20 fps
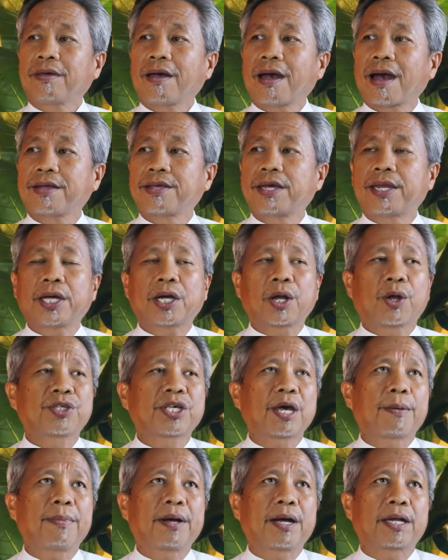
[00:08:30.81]
Nah, jadi kalau
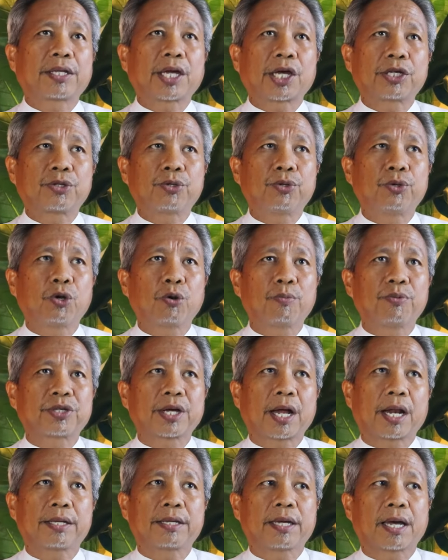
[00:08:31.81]
saya mengetes guru
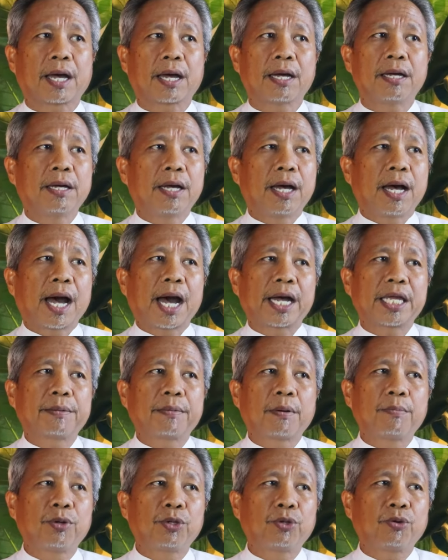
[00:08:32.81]
misalnya hanya
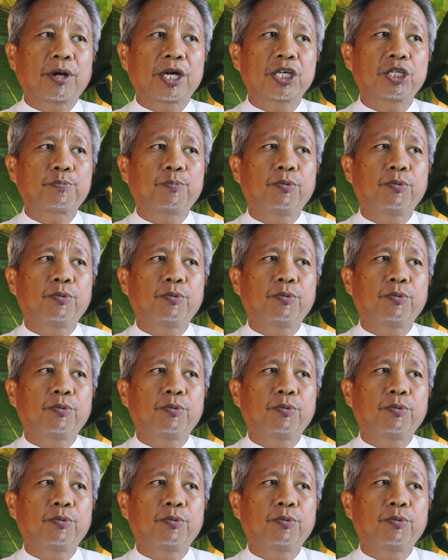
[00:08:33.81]
membutuhkan